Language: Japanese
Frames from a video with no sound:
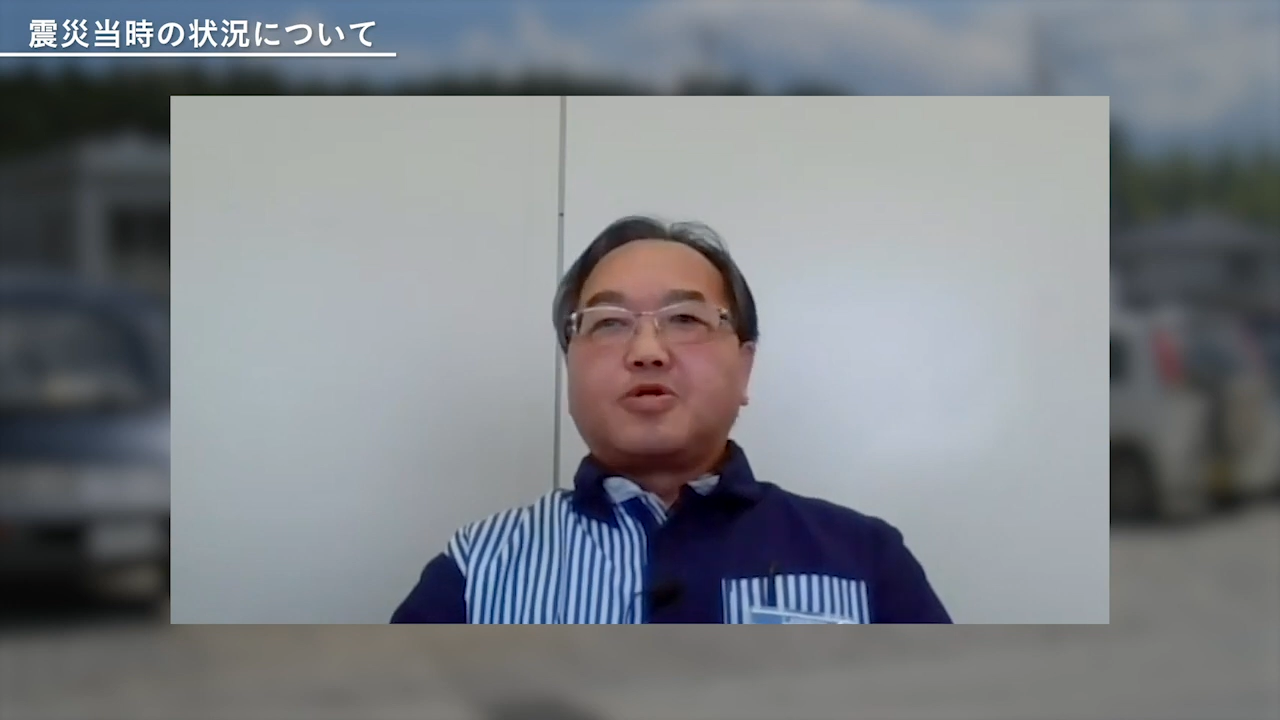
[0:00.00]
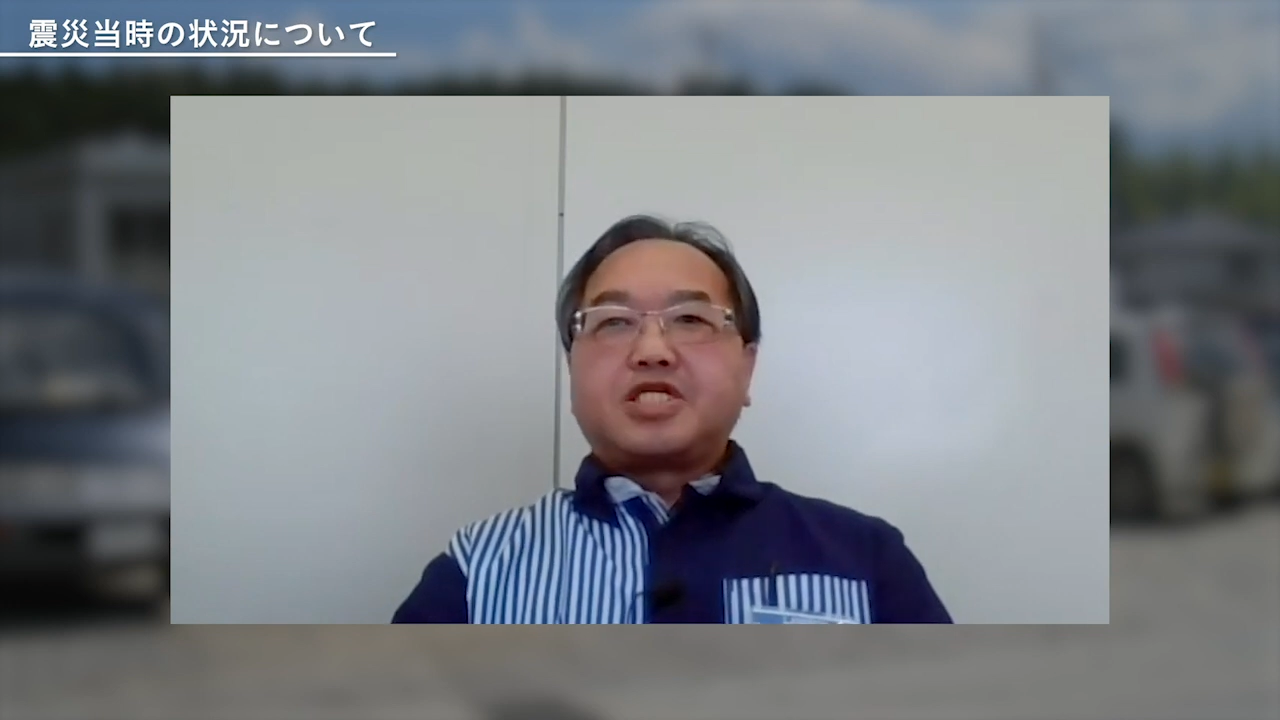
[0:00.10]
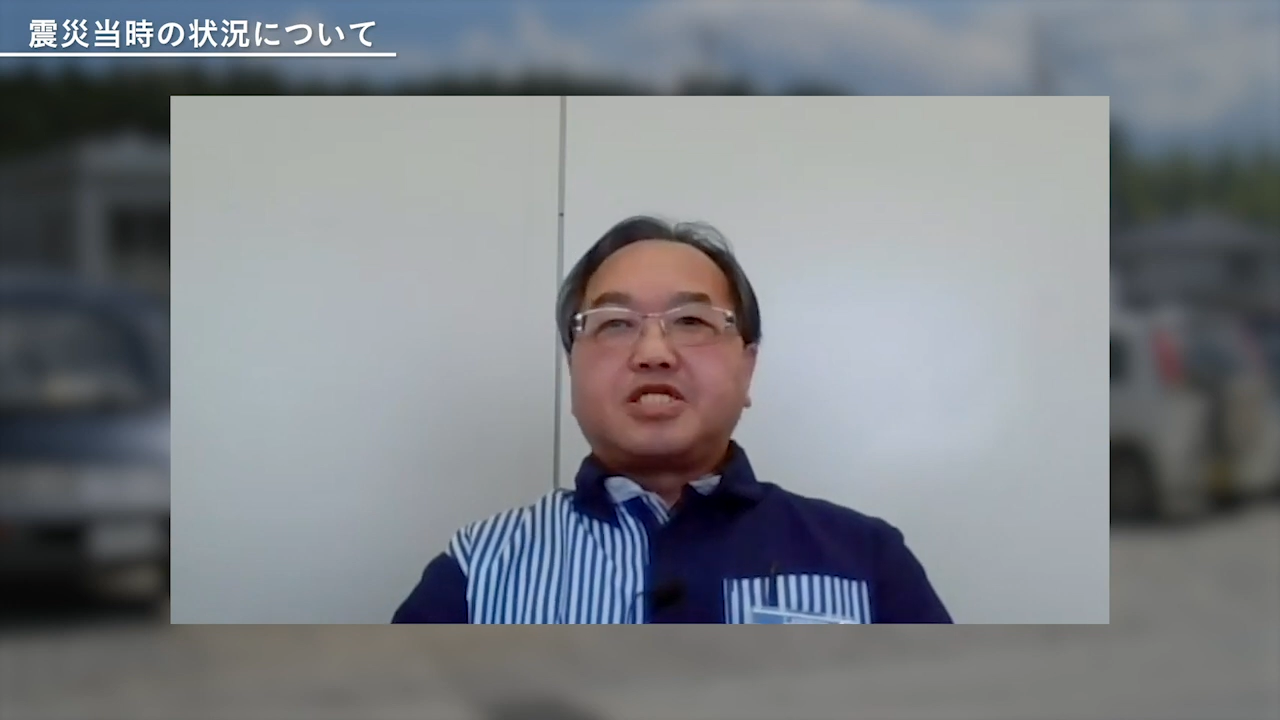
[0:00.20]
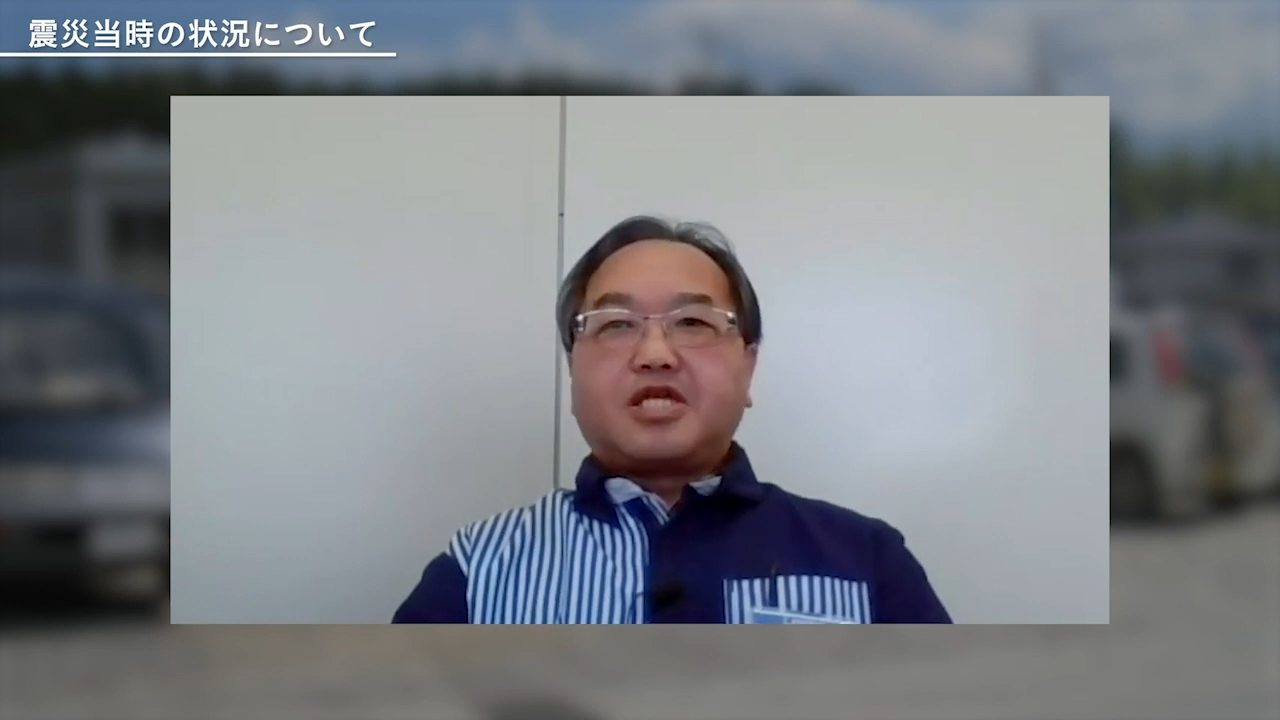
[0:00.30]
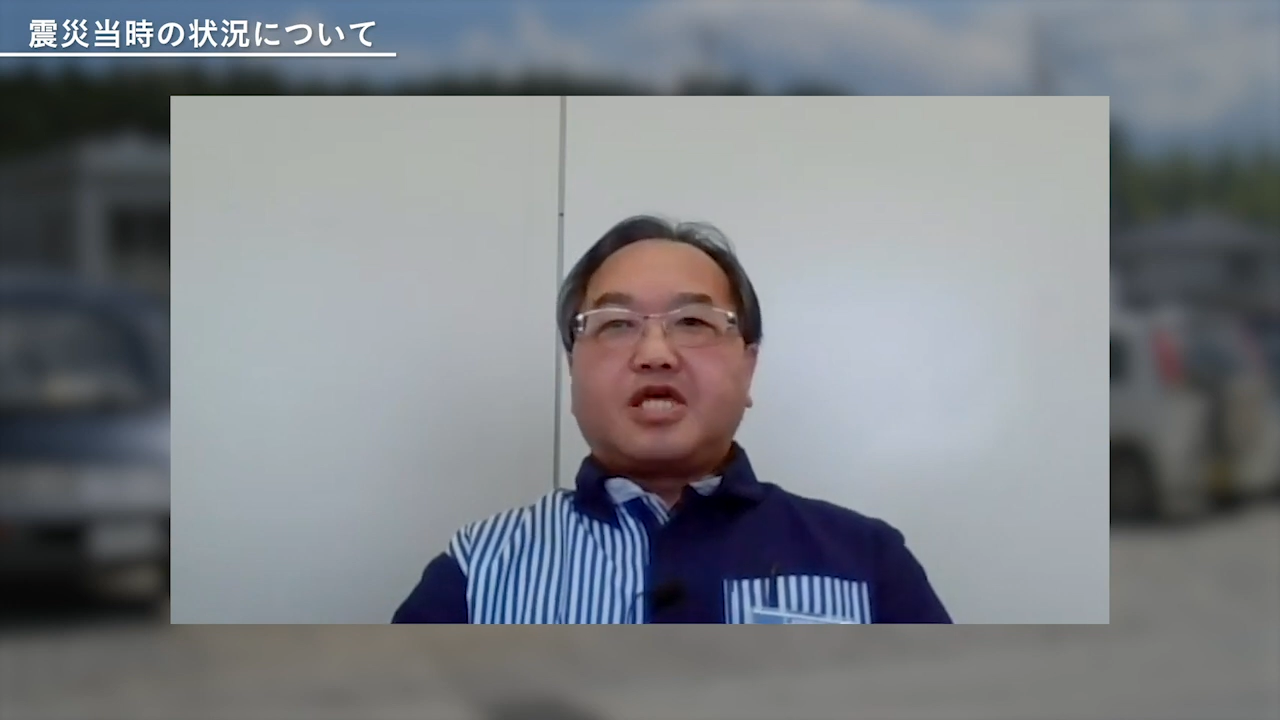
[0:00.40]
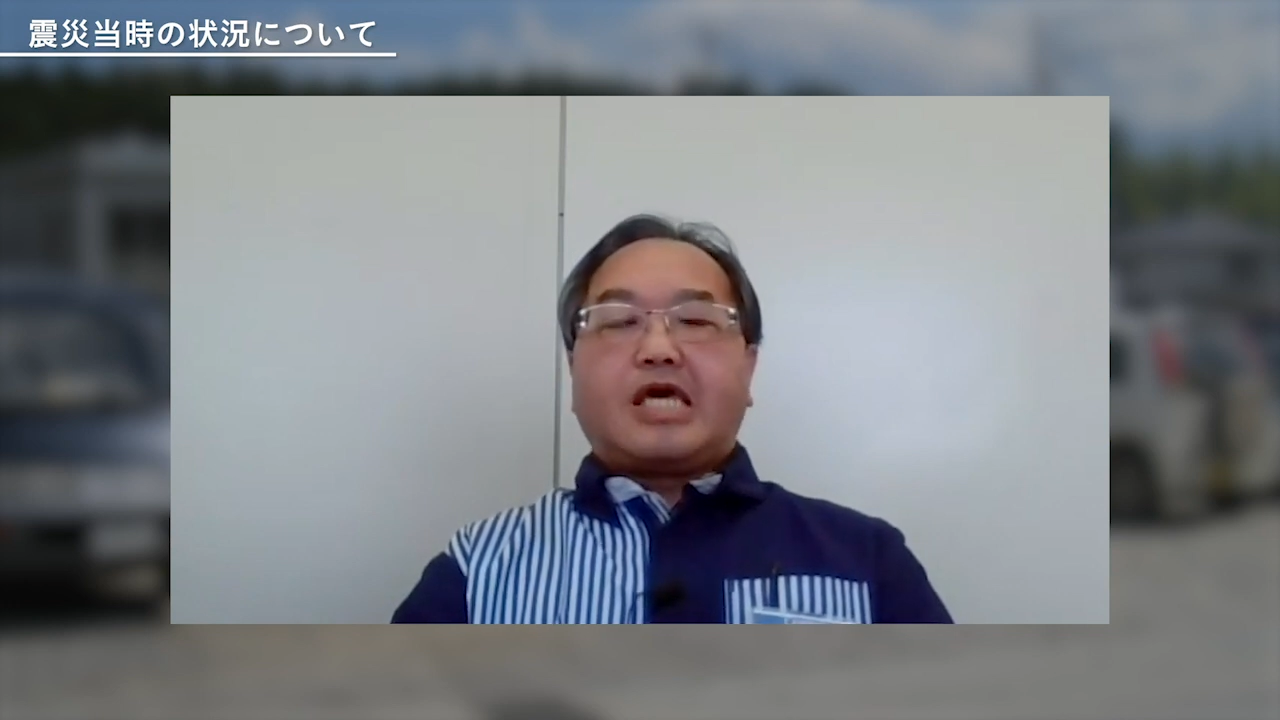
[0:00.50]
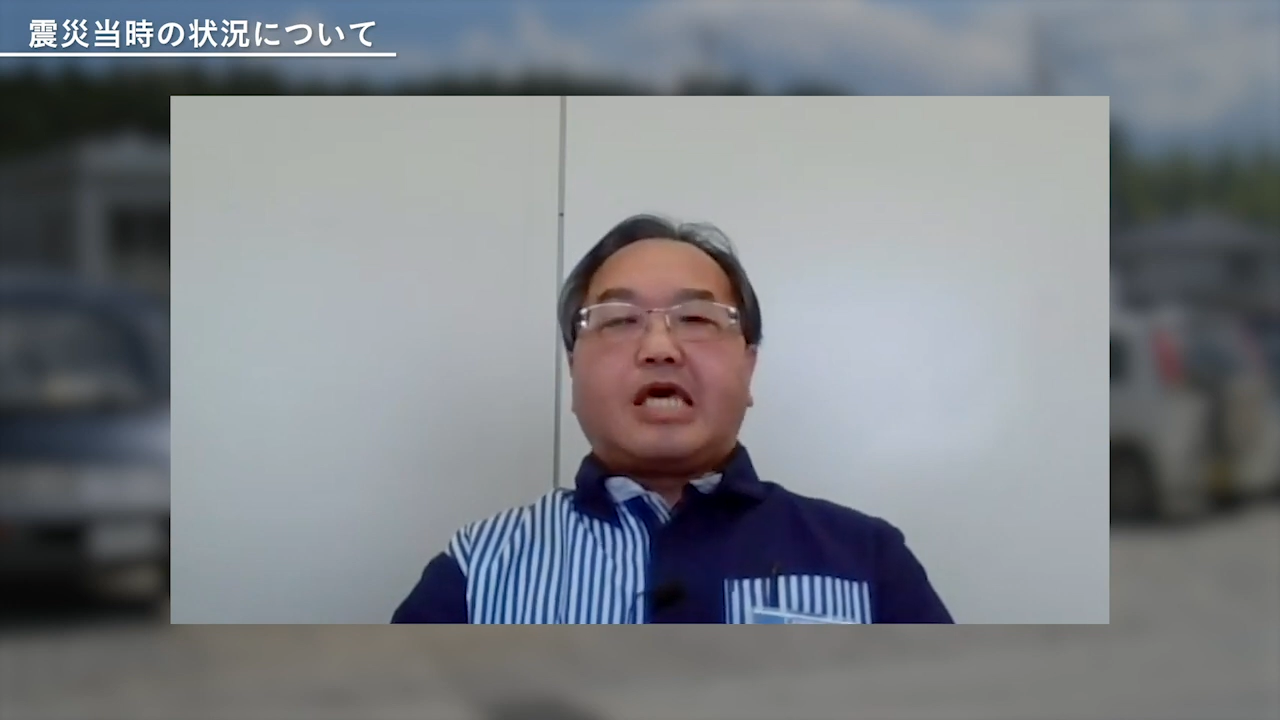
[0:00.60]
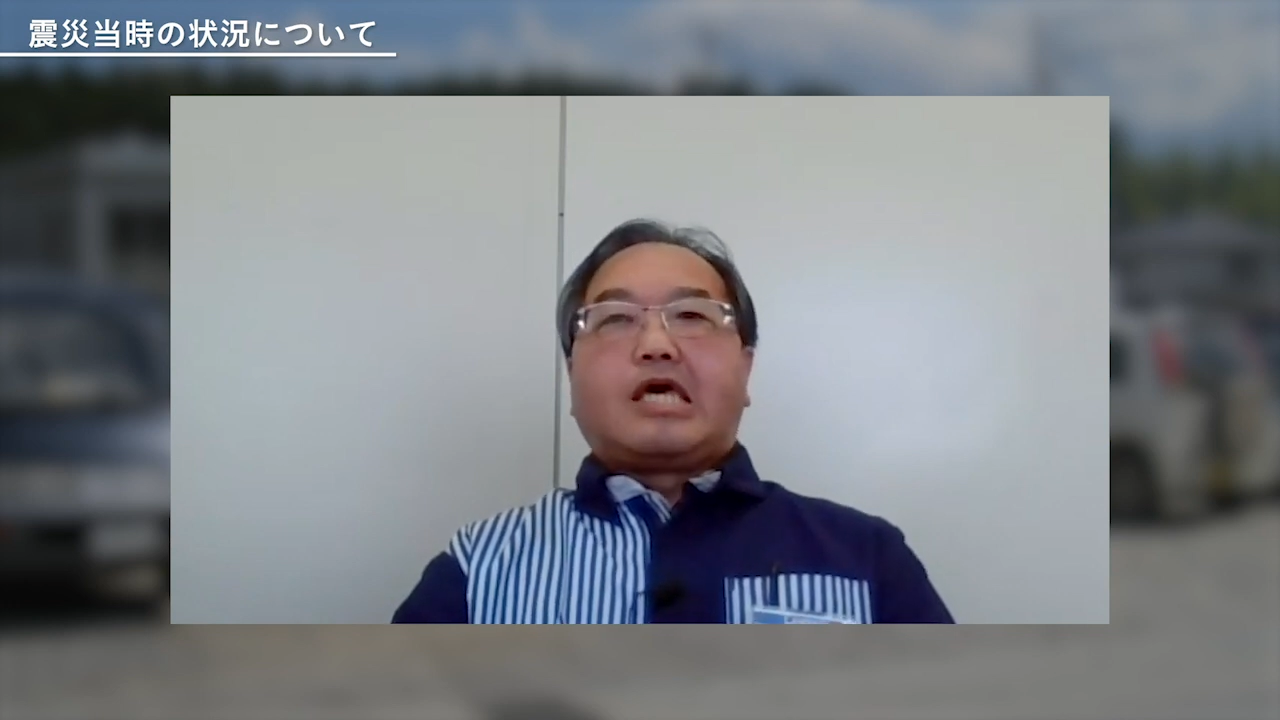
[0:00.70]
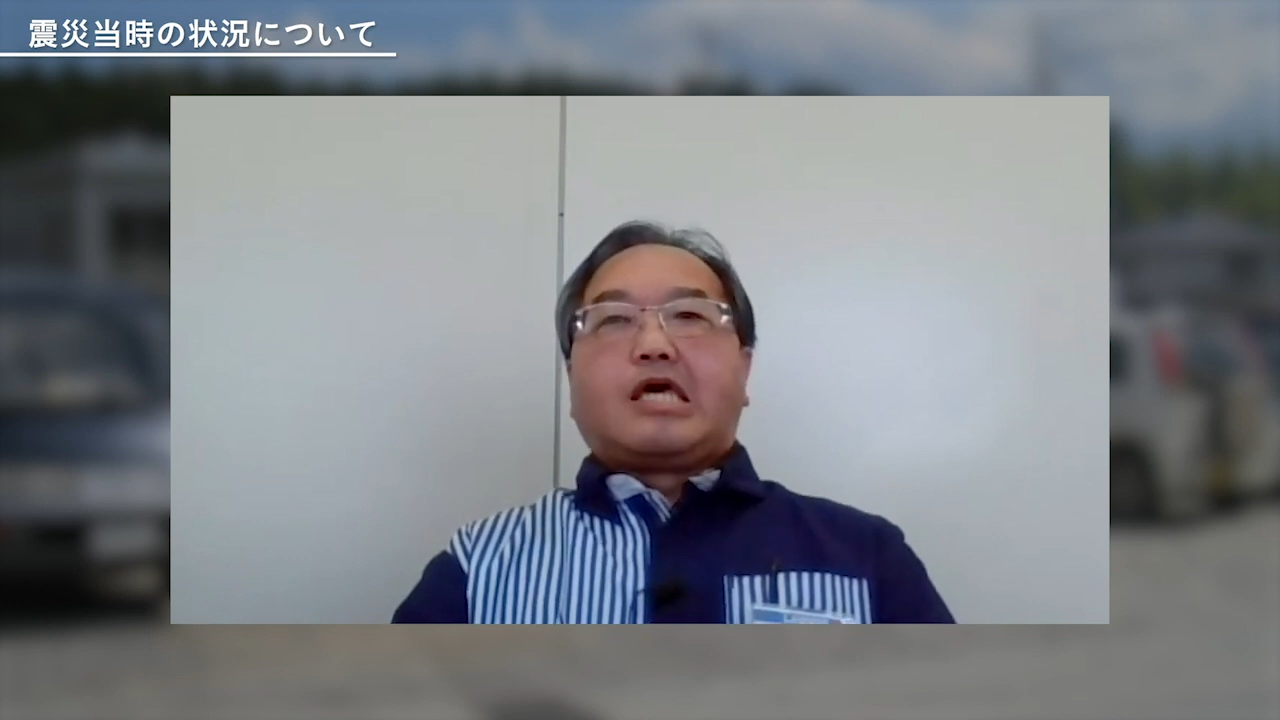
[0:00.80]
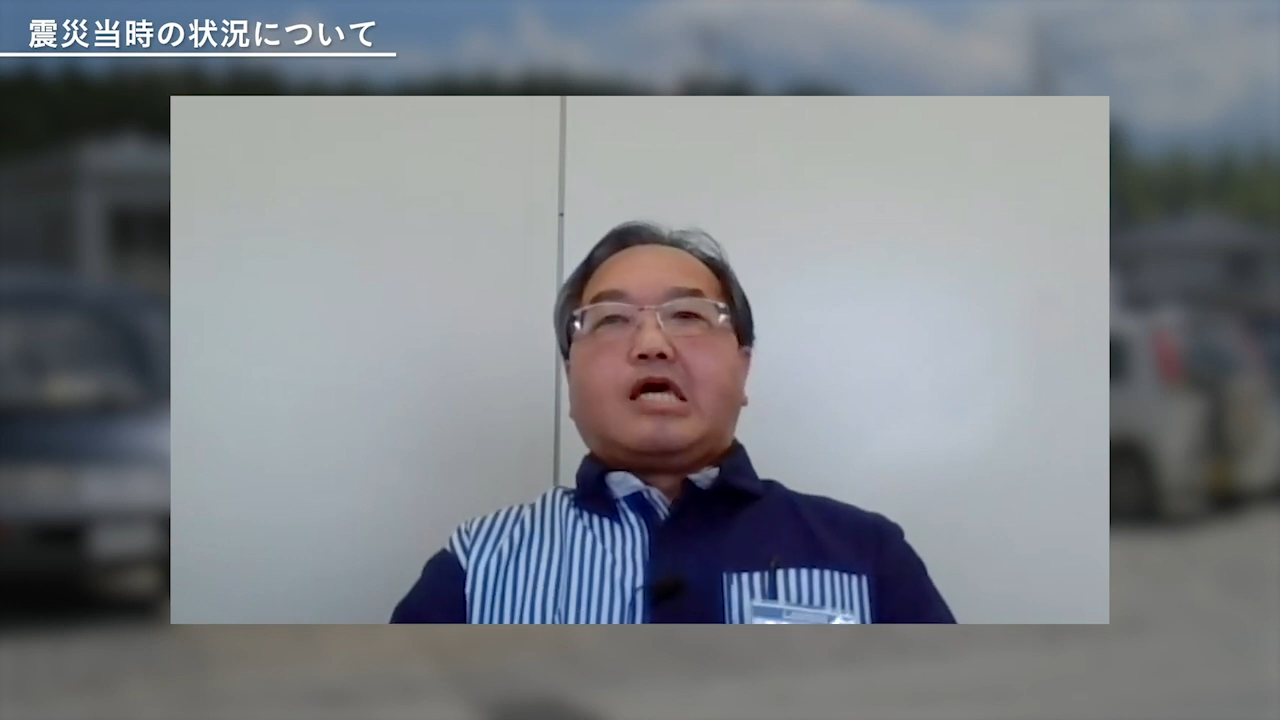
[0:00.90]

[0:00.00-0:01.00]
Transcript: 起きて